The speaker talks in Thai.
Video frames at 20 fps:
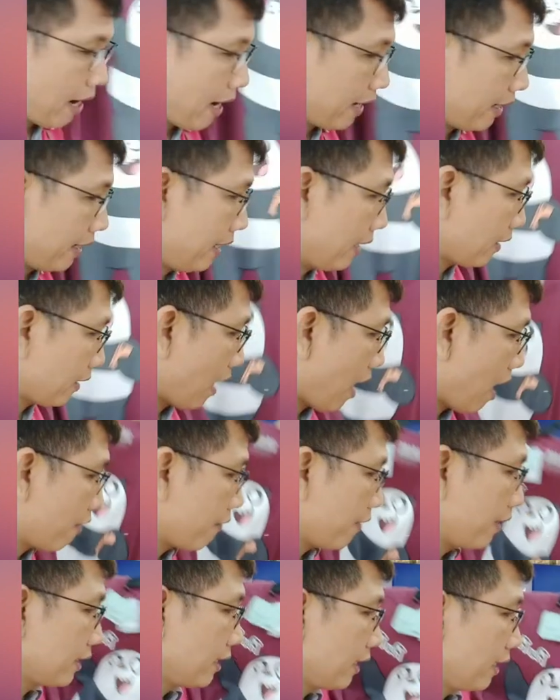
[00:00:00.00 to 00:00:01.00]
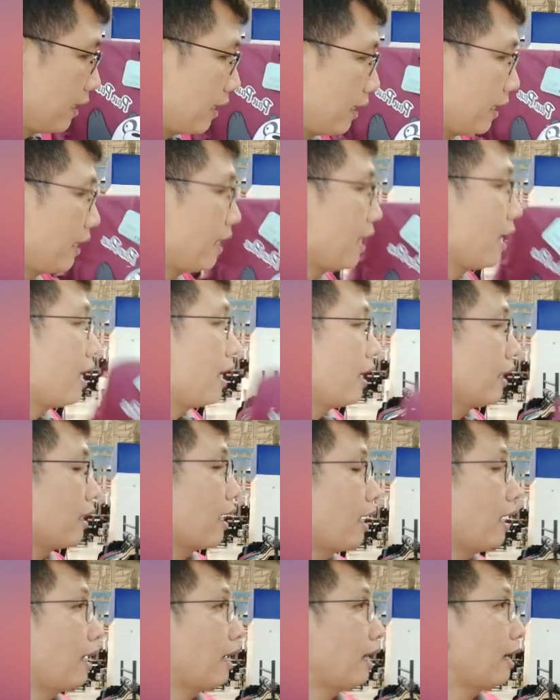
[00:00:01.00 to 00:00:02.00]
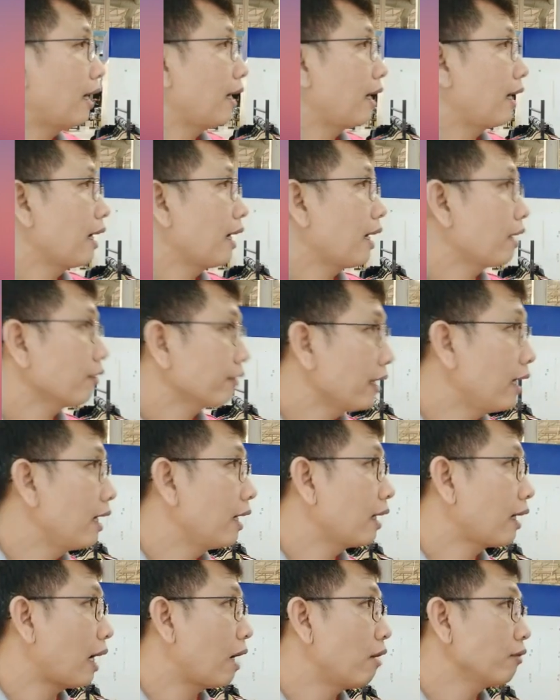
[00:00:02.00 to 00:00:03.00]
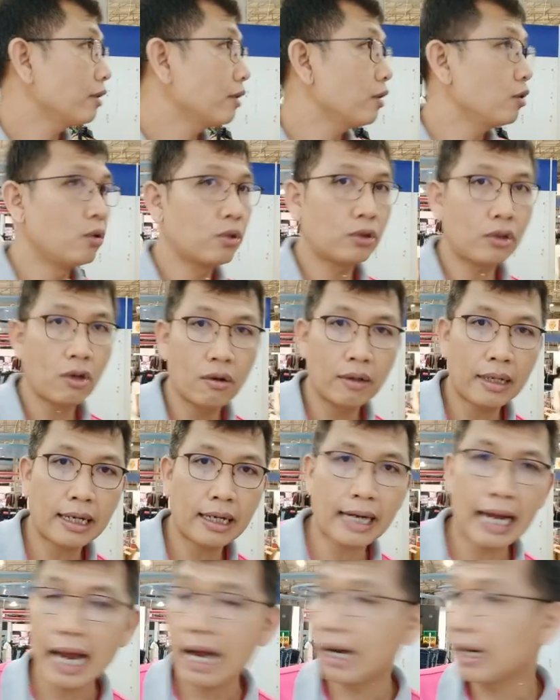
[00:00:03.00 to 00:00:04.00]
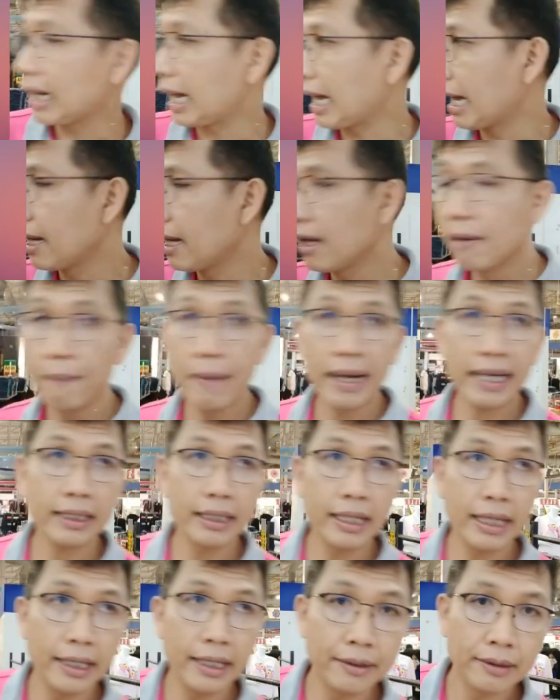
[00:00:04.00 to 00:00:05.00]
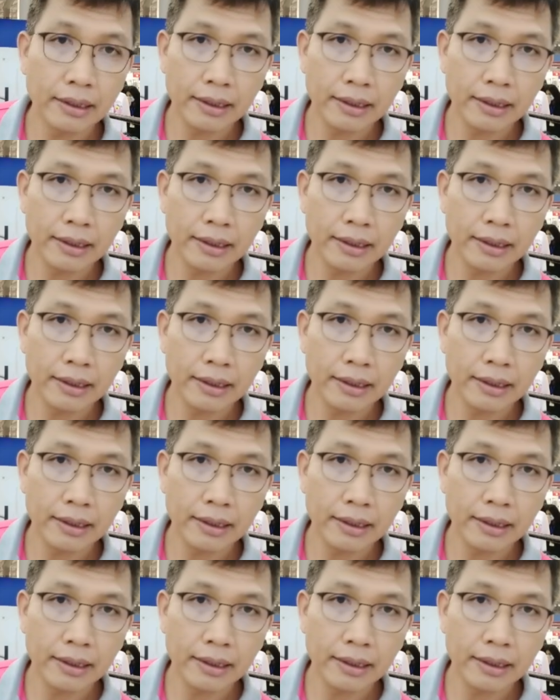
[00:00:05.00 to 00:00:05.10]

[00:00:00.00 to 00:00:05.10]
นี้ก็เรียนเชิญเลยเคาน์เตอร์เขาจะอยู่ตรงข้างๆ กับแม็กยีน